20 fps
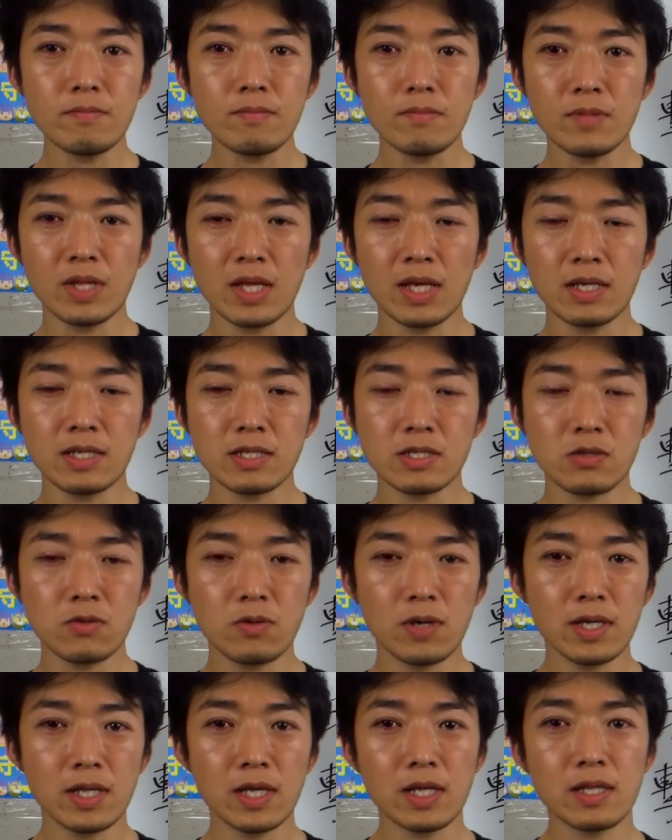で、そ
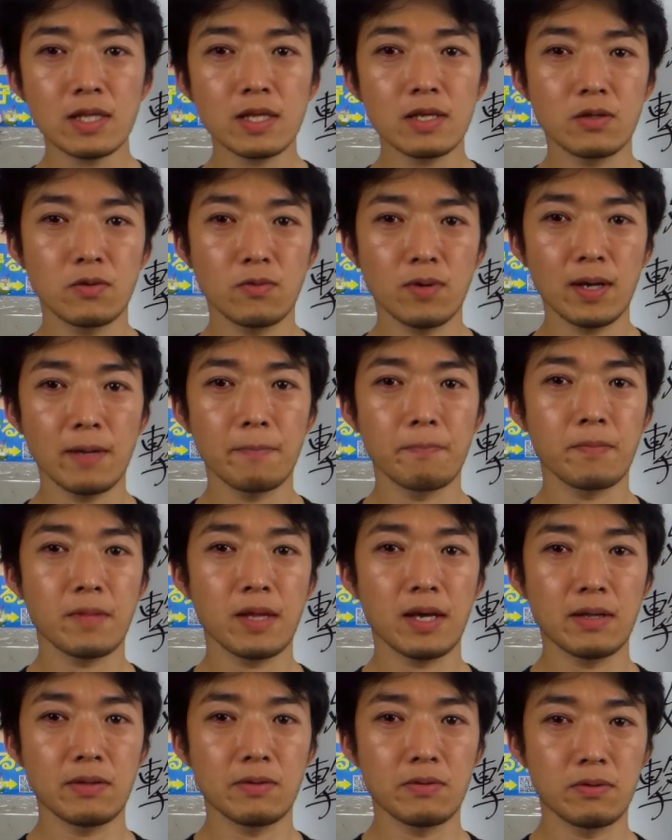の間っていうのは
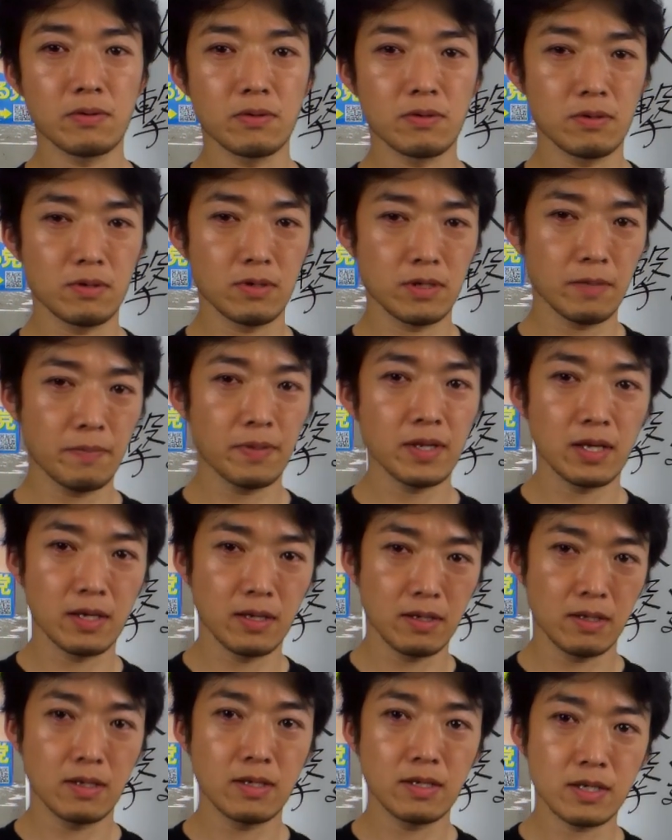あのやっぱり
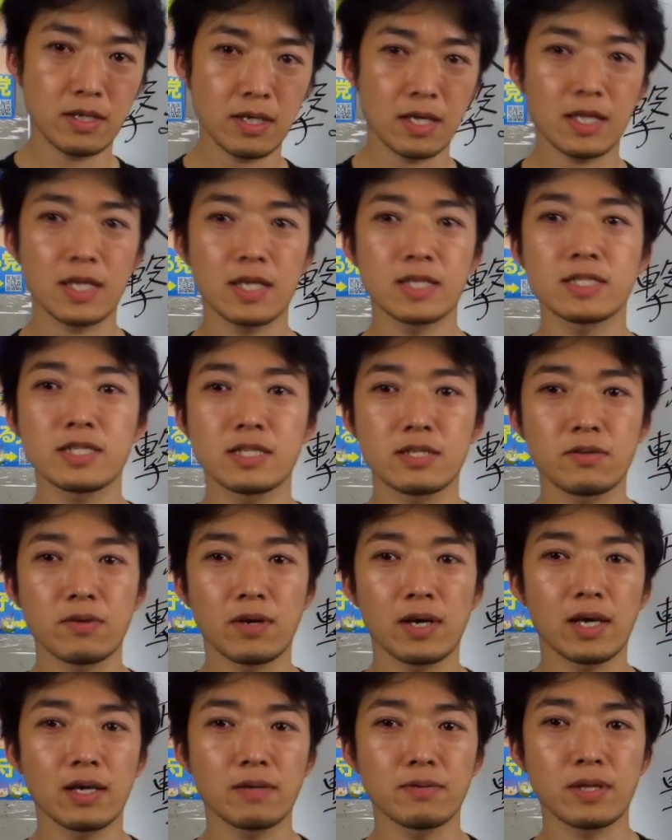撃退シールの
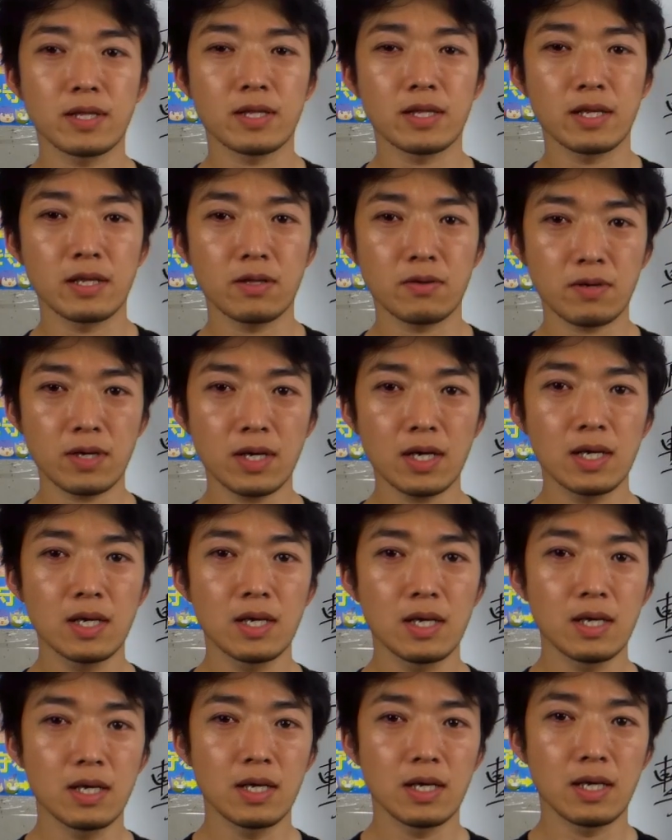配布だったりとか、
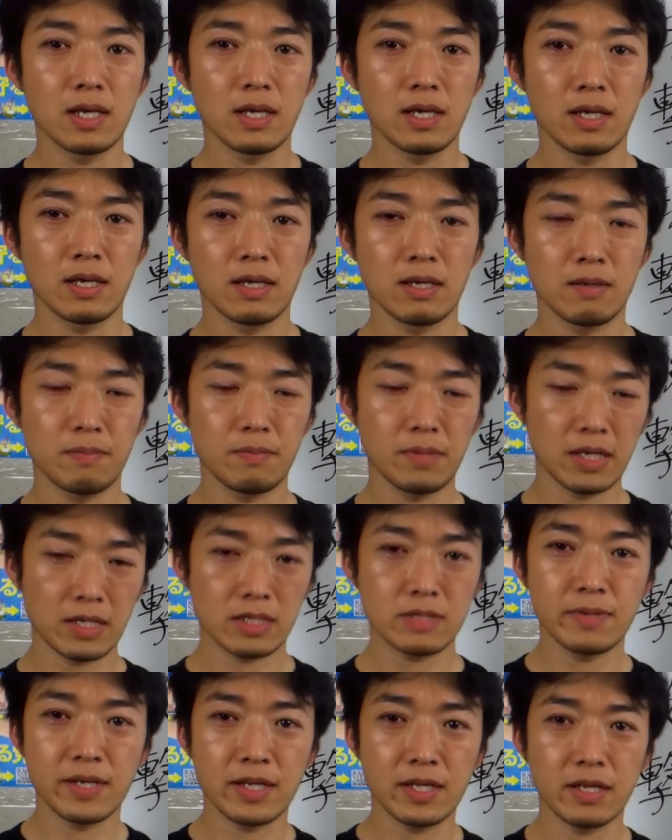えー、ビラ
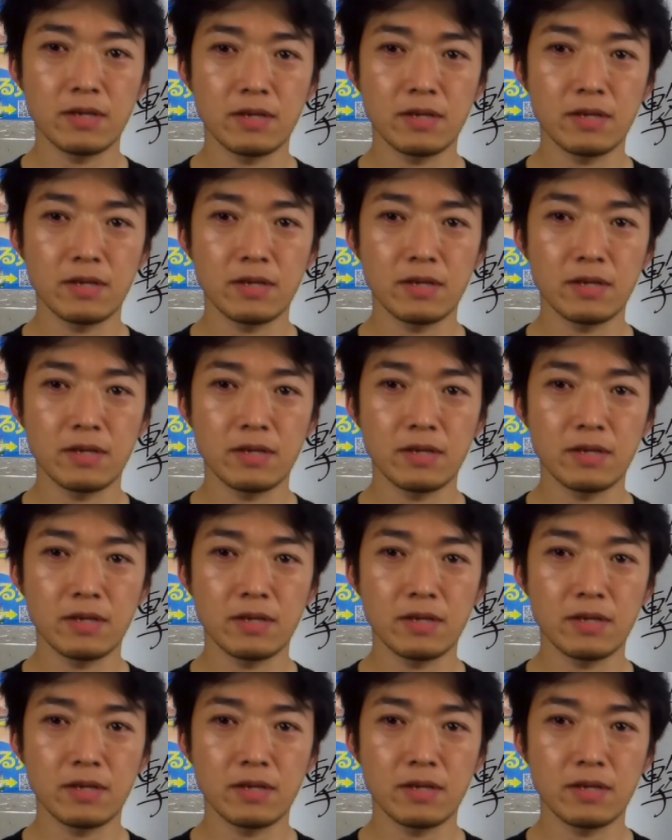配りって